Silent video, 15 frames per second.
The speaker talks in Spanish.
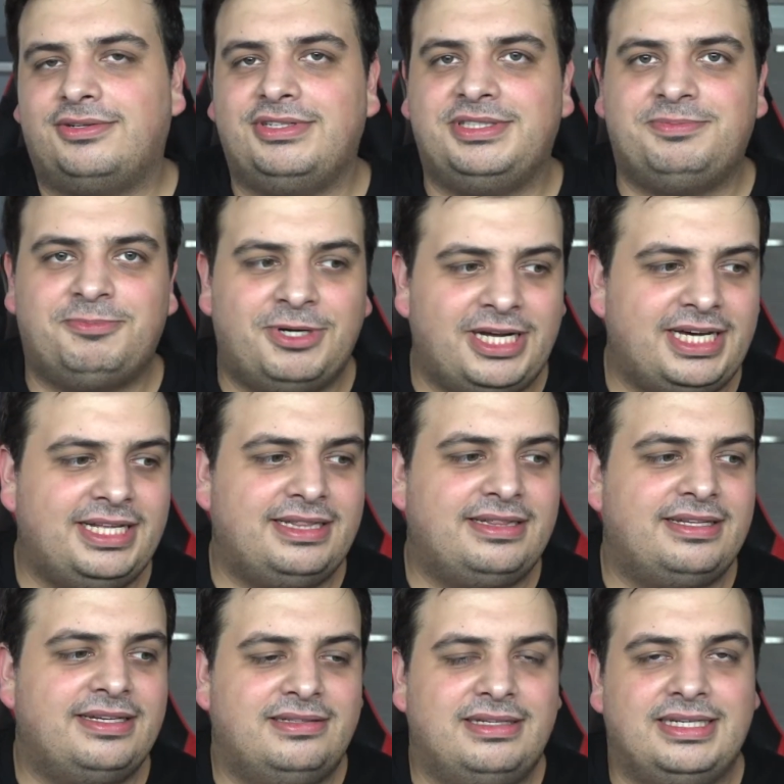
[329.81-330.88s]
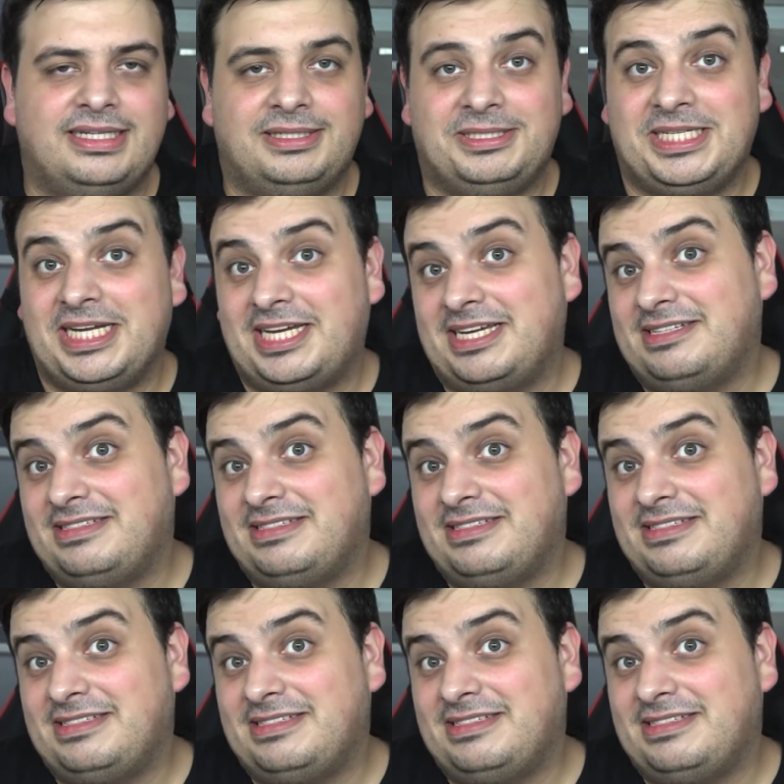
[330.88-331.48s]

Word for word: Chris Pratt, eh, J.K.